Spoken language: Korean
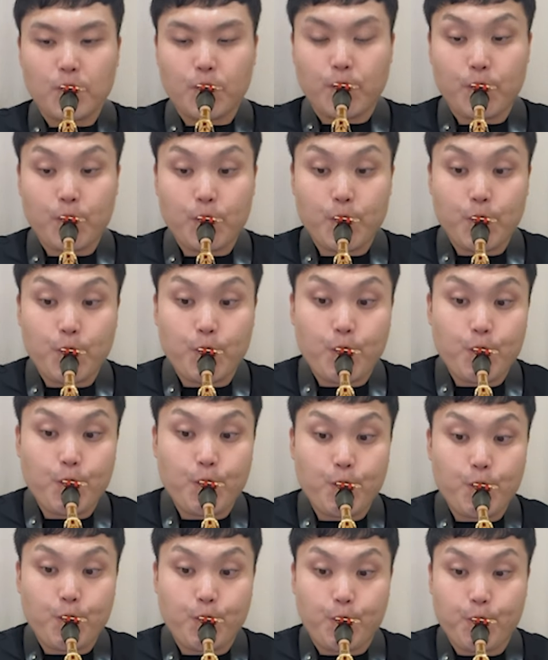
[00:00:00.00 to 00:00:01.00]

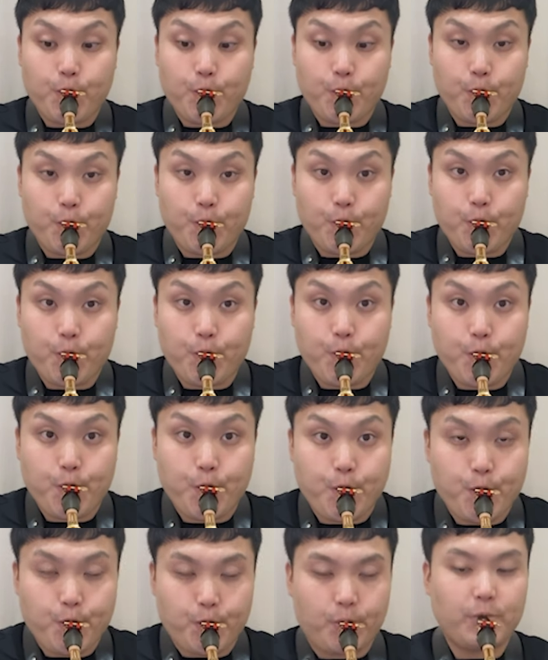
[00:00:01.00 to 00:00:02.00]

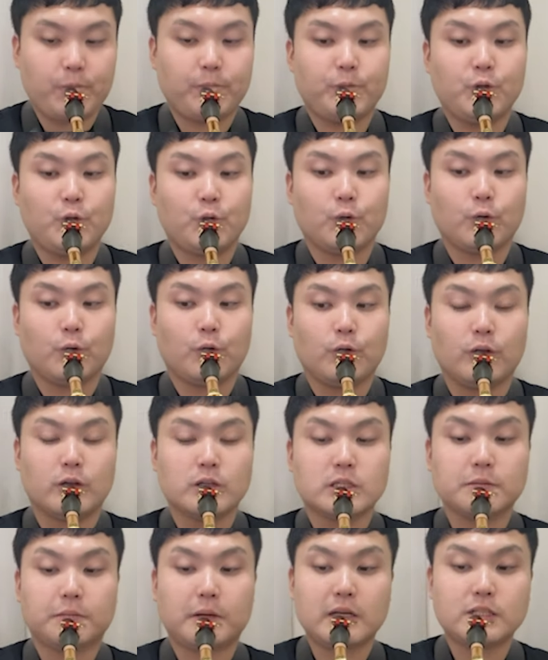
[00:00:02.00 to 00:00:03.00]
이런 거
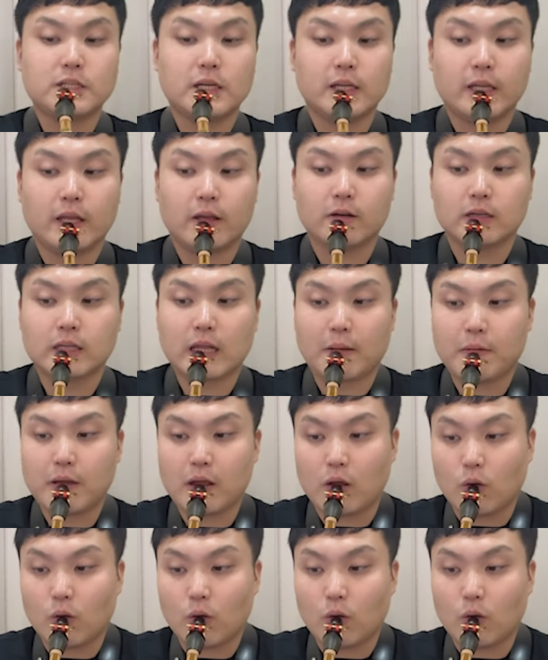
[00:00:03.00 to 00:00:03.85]
연습하셔야 돼요. 그 다음에